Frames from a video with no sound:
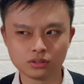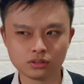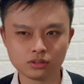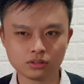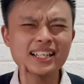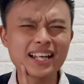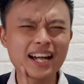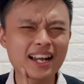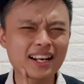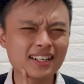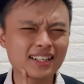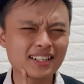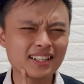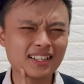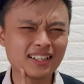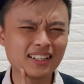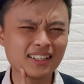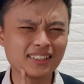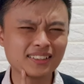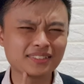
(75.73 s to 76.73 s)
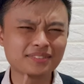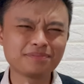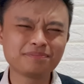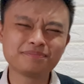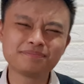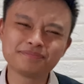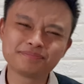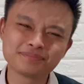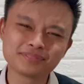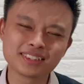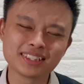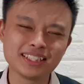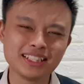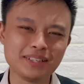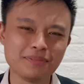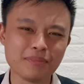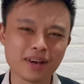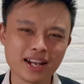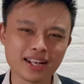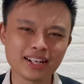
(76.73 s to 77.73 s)
Karena
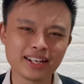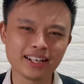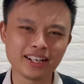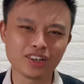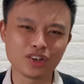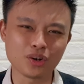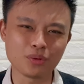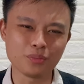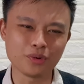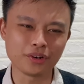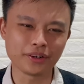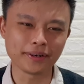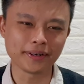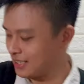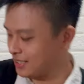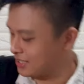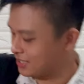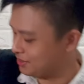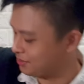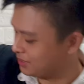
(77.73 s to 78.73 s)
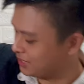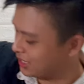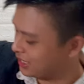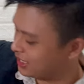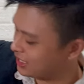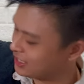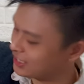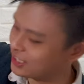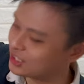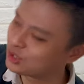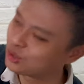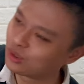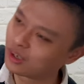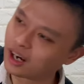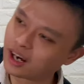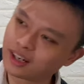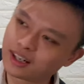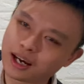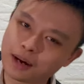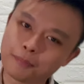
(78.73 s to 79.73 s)
gimana ya ngomongnya? Sebenarnya saya juga
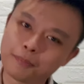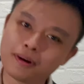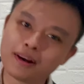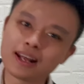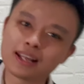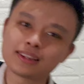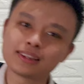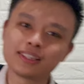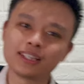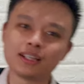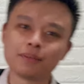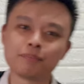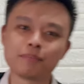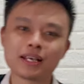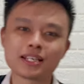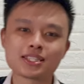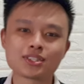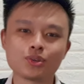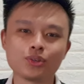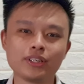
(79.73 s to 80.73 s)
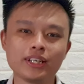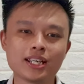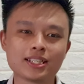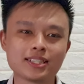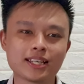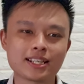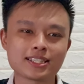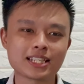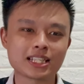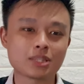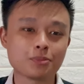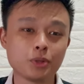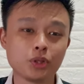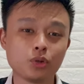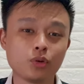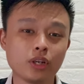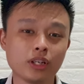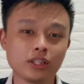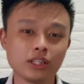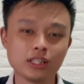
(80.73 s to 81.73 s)
agak berat ngelepas Sony SRS xp
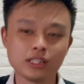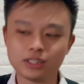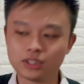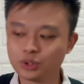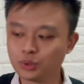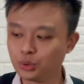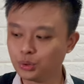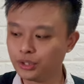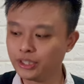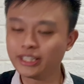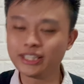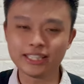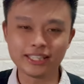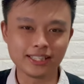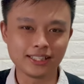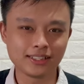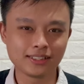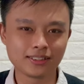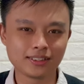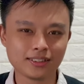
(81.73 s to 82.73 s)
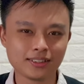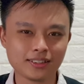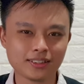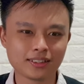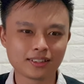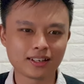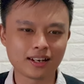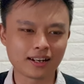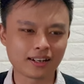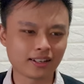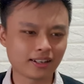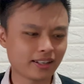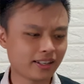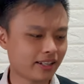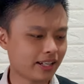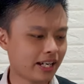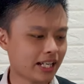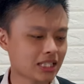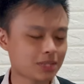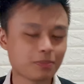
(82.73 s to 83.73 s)
22 ini. Karena
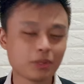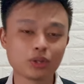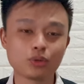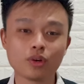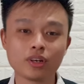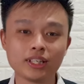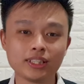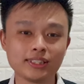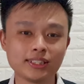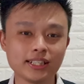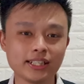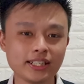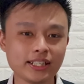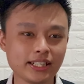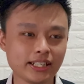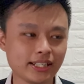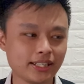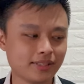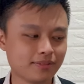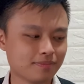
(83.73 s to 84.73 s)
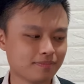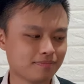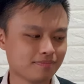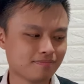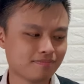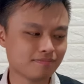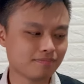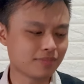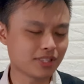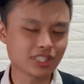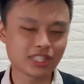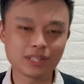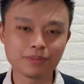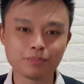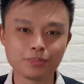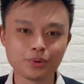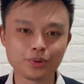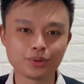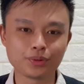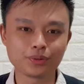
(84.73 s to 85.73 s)
xp 23 ini
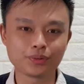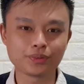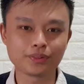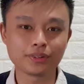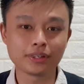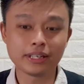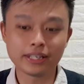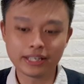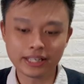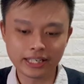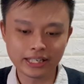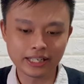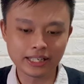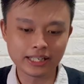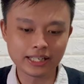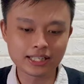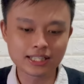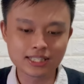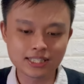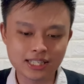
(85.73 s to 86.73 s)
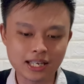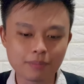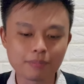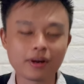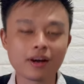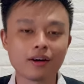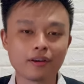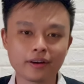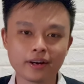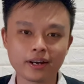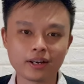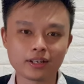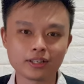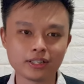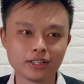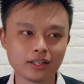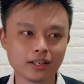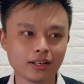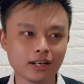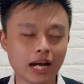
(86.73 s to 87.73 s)
meskipun in some area
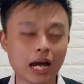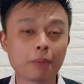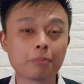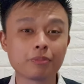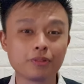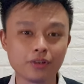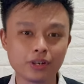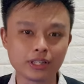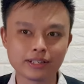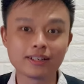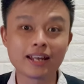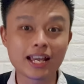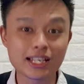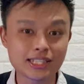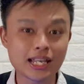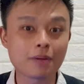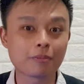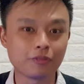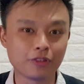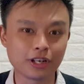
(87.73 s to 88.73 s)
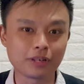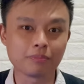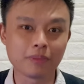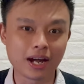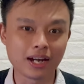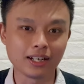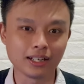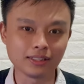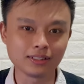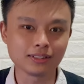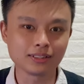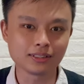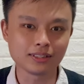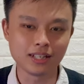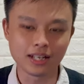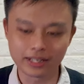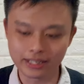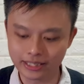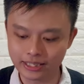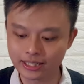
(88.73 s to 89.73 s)
dia upgrade, nice upgrade banget
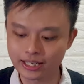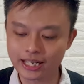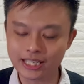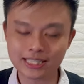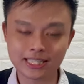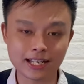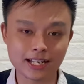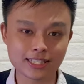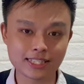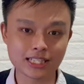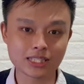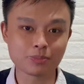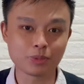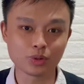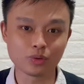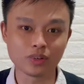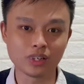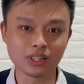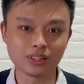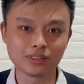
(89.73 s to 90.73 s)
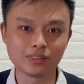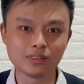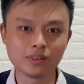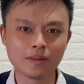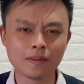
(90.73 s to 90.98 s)
dari SRS xp 22